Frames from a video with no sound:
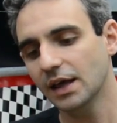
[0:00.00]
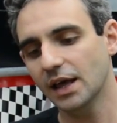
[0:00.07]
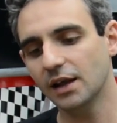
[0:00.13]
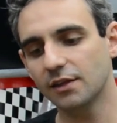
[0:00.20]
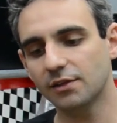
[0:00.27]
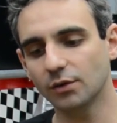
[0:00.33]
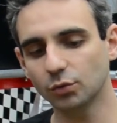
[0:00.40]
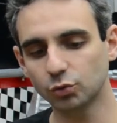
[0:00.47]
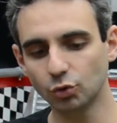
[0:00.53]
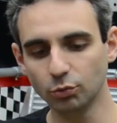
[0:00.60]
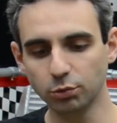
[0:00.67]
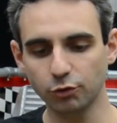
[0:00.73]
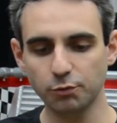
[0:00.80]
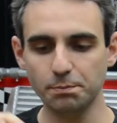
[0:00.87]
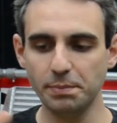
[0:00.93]
Eles são
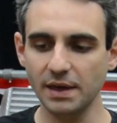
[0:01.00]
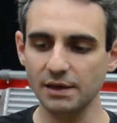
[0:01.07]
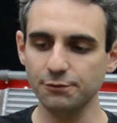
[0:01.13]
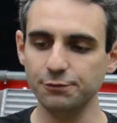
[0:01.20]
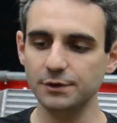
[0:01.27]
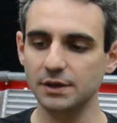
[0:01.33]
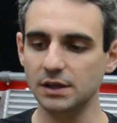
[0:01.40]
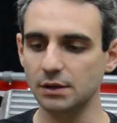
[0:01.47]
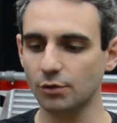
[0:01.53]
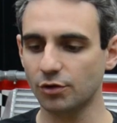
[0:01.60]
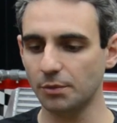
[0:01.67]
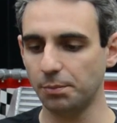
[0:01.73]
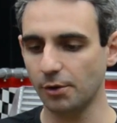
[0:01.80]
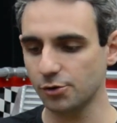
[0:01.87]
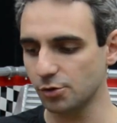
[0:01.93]
tubos bem fininhos,
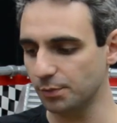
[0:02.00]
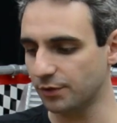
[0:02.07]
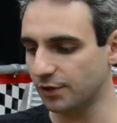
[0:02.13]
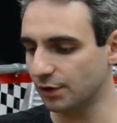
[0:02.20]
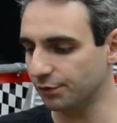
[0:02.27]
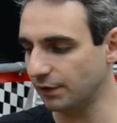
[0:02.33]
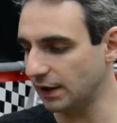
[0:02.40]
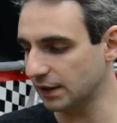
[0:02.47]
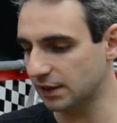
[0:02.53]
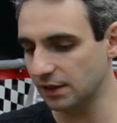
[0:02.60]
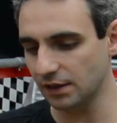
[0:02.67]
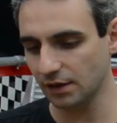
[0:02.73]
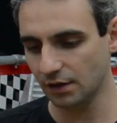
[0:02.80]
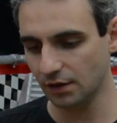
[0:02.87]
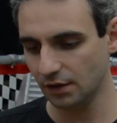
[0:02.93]
você pode observar
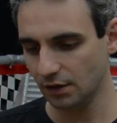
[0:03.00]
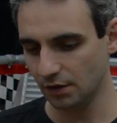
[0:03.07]
aqui,